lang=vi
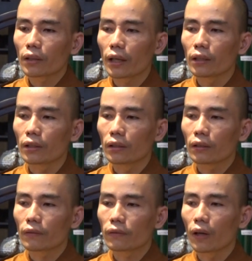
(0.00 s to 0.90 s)
thầy
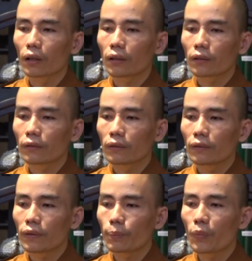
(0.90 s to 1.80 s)
Phật,
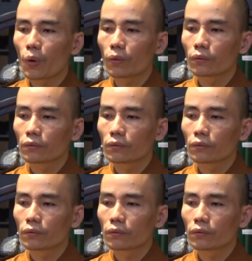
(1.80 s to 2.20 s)
pháp môn